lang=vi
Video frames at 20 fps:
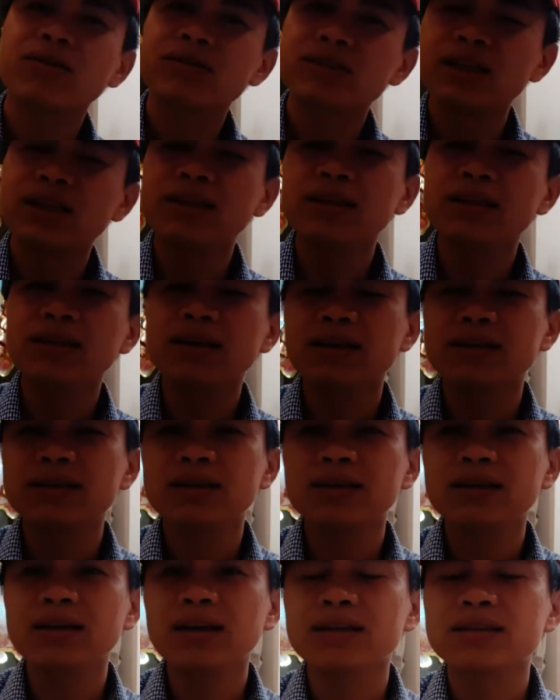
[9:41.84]
chính
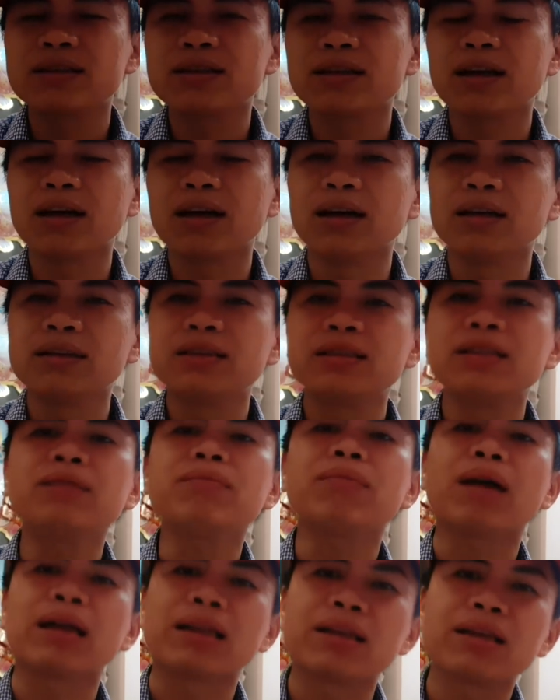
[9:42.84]
chính là ở ờ,
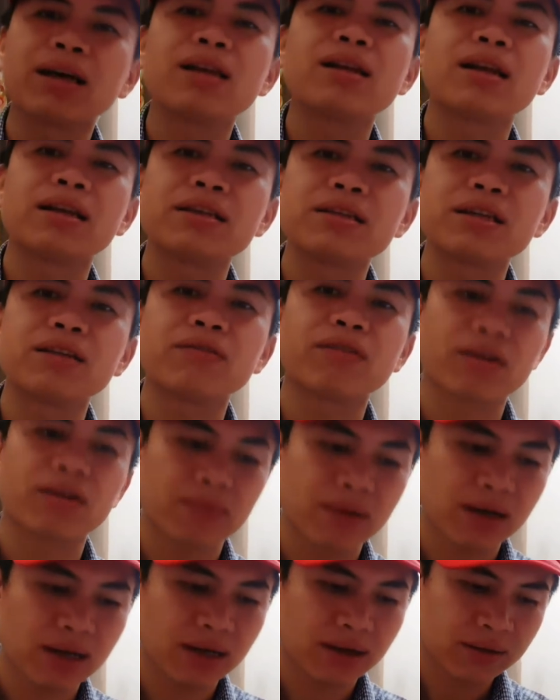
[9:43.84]
chính bản thân anh chị
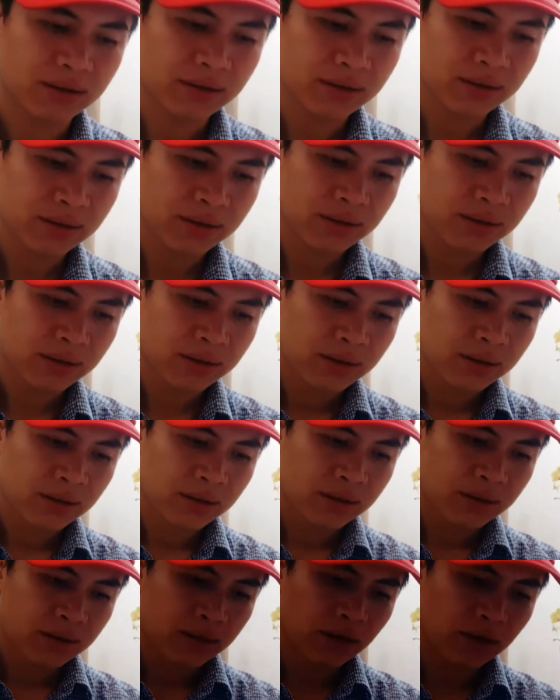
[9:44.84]
các bạn
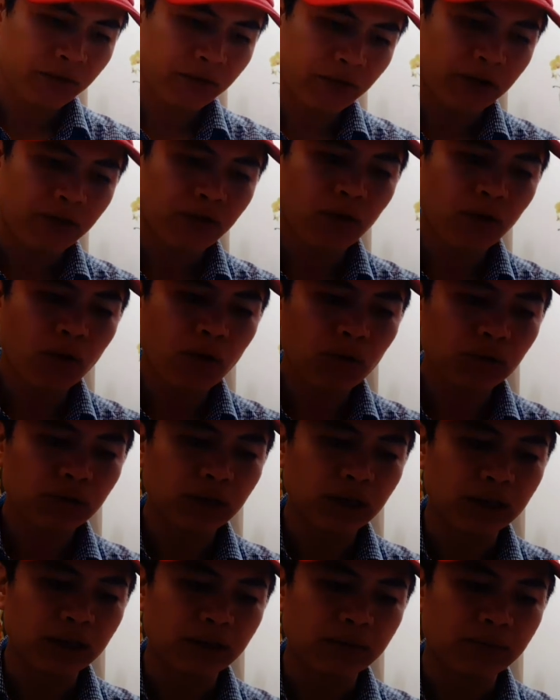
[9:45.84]
không phải vô
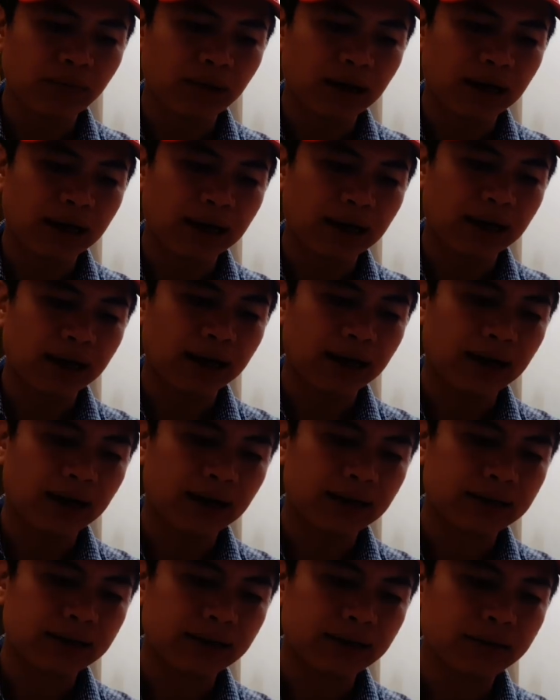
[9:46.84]
tình mà
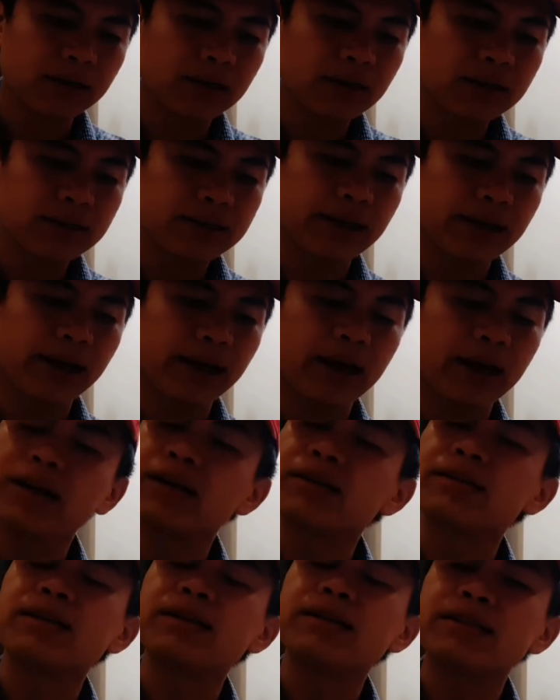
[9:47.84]
những đứa trẻ
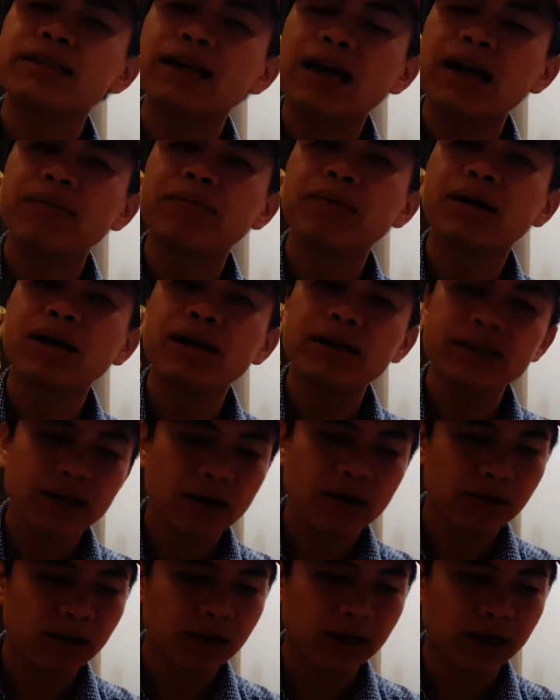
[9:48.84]
được sinh ra mới
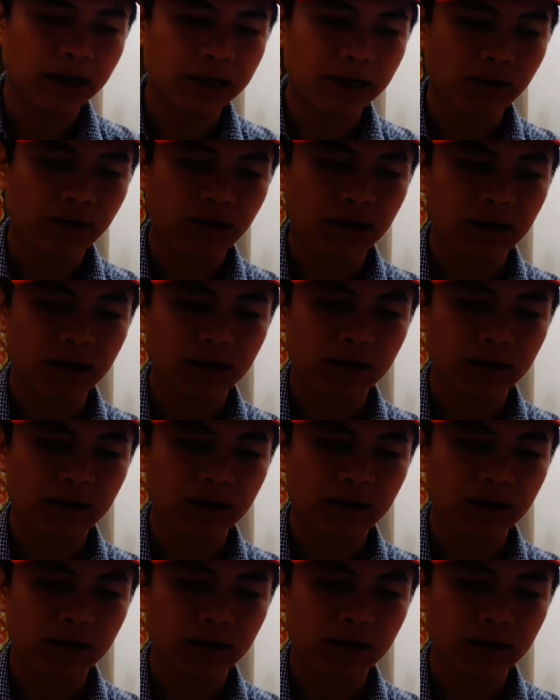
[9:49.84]
chào đời hoặc là